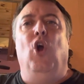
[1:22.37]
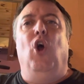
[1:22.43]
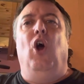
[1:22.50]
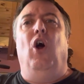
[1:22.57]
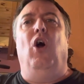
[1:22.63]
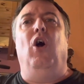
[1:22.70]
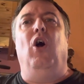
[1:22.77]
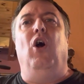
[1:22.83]

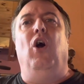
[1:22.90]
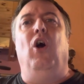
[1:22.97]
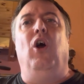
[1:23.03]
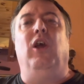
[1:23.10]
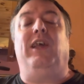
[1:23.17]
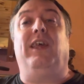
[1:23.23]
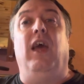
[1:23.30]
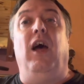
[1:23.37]
euh
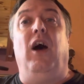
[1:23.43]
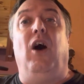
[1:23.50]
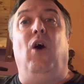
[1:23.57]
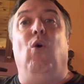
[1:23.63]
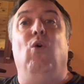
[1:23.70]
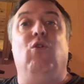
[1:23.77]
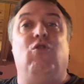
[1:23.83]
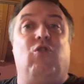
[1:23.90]
car
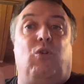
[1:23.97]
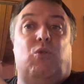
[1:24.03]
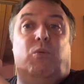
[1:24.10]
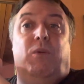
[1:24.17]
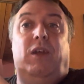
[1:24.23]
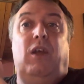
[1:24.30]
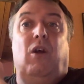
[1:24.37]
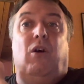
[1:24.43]

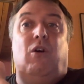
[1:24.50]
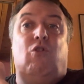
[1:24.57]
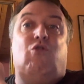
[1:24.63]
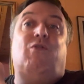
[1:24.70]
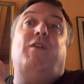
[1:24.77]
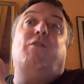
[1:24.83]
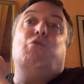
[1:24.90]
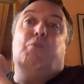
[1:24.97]
aujourd'hui, euh, je
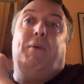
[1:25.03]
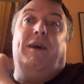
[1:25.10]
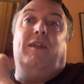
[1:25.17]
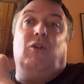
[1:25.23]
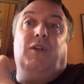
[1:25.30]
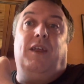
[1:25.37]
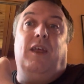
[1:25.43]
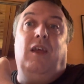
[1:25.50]
vais vous
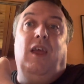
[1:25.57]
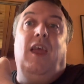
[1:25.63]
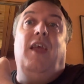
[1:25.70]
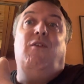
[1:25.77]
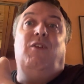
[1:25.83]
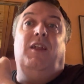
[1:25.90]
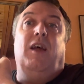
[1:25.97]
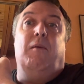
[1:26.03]
présenter
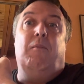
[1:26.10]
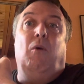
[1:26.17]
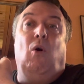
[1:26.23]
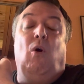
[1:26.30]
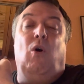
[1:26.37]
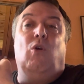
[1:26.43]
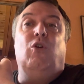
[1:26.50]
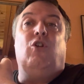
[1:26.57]

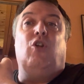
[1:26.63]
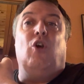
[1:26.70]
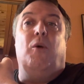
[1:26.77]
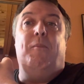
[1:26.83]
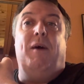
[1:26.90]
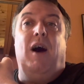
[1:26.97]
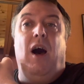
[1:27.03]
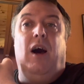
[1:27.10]
évidemment le
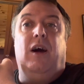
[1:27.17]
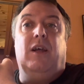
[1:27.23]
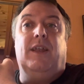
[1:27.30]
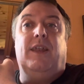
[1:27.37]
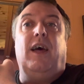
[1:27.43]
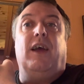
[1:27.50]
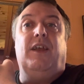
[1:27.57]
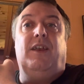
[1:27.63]
tome 1
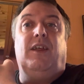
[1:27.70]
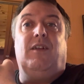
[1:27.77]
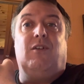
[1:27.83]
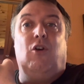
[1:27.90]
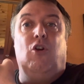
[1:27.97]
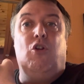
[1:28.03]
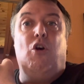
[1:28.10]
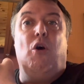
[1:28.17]
d'Harry
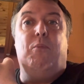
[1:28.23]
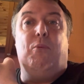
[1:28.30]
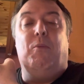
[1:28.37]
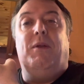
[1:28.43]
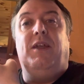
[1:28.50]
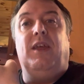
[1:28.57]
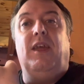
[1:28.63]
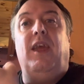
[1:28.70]
Dixon,
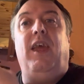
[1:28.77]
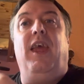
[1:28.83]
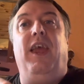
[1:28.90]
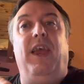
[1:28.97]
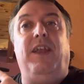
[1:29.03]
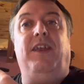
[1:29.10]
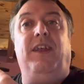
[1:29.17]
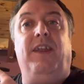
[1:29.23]
publié
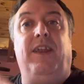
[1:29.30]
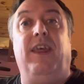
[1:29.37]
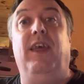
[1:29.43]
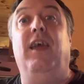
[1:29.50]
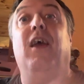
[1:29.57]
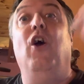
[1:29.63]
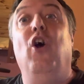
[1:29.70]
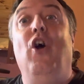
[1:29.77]
et édité
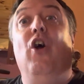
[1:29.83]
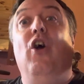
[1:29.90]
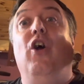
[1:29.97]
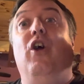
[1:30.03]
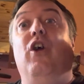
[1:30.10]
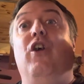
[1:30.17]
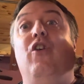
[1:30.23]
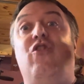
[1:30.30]

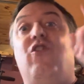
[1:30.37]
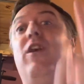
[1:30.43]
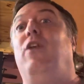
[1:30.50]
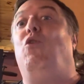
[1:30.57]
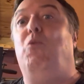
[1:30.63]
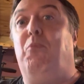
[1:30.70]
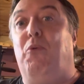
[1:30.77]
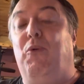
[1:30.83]
chez
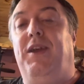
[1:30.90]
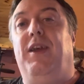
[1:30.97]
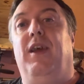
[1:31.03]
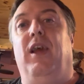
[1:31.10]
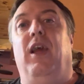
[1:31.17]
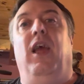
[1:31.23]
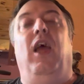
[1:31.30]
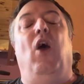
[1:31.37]
Dupuis.
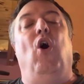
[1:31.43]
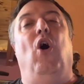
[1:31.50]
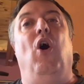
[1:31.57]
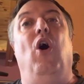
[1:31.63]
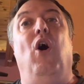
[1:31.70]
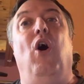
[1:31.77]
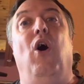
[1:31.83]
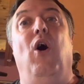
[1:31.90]

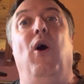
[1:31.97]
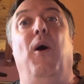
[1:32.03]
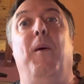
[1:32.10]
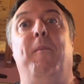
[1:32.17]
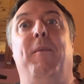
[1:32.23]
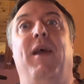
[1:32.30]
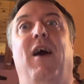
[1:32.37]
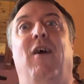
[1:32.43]

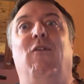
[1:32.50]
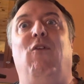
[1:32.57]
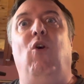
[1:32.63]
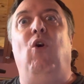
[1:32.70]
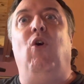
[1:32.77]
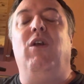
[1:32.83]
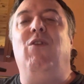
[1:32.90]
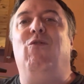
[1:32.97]
mais
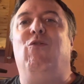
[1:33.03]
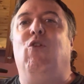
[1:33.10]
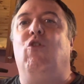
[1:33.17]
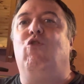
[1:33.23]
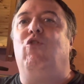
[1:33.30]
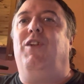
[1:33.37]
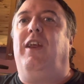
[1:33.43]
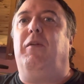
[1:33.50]
avant, il faut que
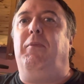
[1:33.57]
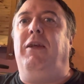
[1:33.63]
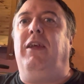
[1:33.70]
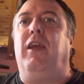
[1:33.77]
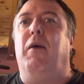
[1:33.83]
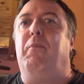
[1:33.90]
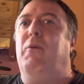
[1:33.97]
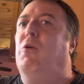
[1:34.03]
je vous explique
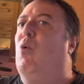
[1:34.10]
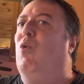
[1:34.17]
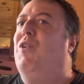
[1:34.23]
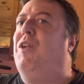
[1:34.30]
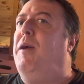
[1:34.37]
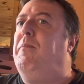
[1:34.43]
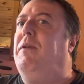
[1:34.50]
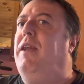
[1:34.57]
un peu le
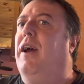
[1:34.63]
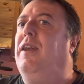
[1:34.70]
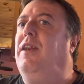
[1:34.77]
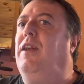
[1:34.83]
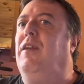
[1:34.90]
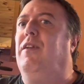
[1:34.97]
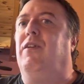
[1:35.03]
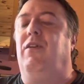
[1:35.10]
concept d'Harry
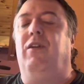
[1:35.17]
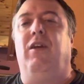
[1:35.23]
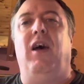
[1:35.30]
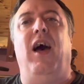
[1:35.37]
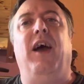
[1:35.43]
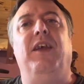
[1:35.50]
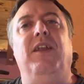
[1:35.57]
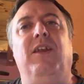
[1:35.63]
Dixon.
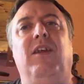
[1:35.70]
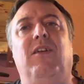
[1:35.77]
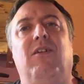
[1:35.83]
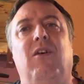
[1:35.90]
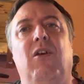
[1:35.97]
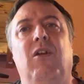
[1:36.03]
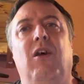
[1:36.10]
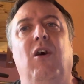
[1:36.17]
Harry
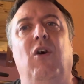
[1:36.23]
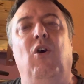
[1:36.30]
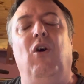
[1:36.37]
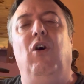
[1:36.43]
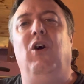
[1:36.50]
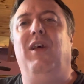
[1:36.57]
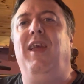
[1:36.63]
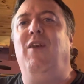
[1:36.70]
Dixon,
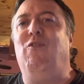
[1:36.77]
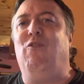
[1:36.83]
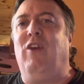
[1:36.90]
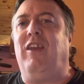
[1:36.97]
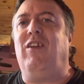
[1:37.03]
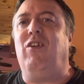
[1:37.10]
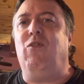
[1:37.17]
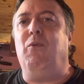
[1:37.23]

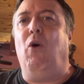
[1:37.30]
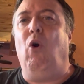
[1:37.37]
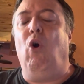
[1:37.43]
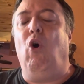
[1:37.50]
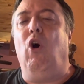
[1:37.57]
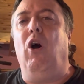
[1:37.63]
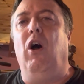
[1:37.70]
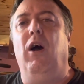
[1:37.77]
effectivement